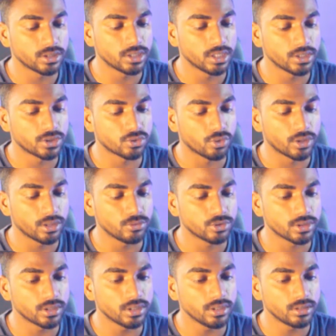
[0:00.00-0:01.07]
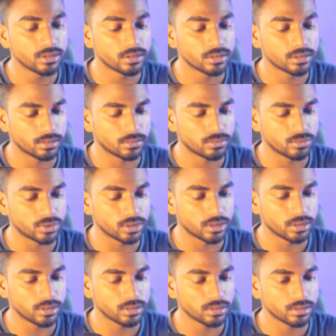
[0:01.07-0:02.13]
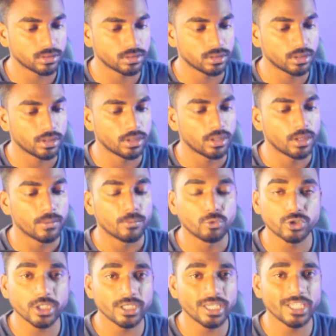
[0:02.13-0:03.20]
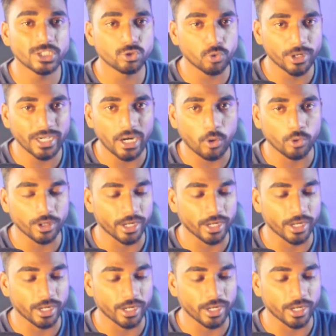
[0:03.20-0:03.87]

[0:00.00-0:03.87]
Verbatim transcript: ये स्टोरी मुझे मुझे मुझे ये स्टोरी डाउनलोड